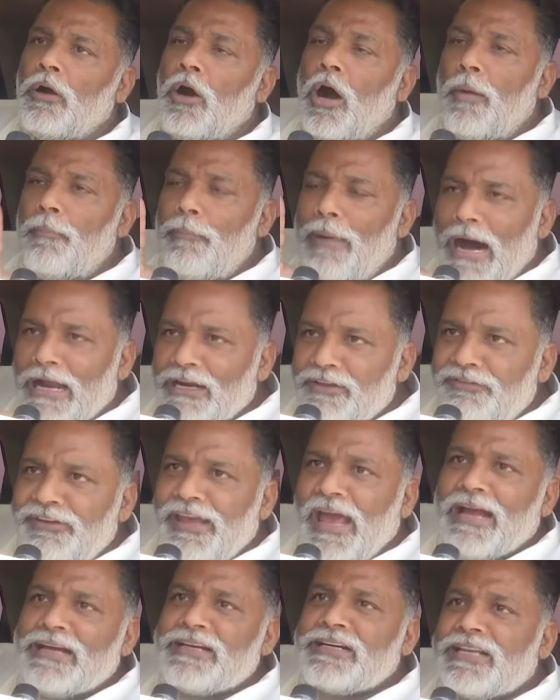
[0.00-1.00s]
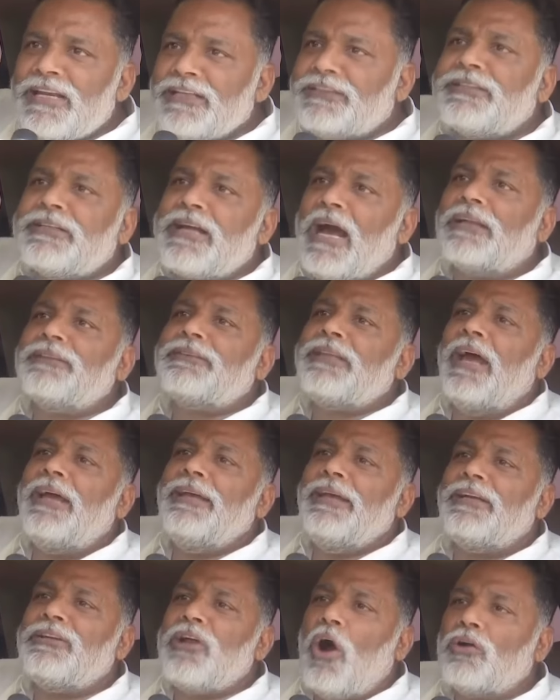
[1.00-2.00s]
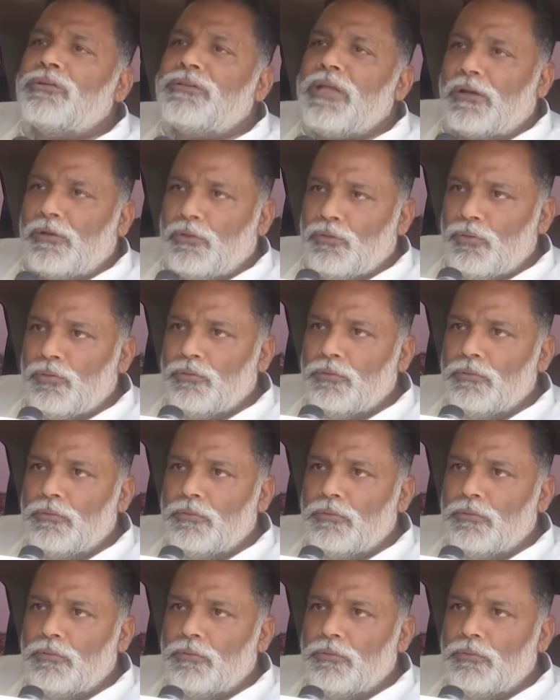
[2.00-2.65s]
और मानवीय कृत करते हैं ये डॉक्टर लोग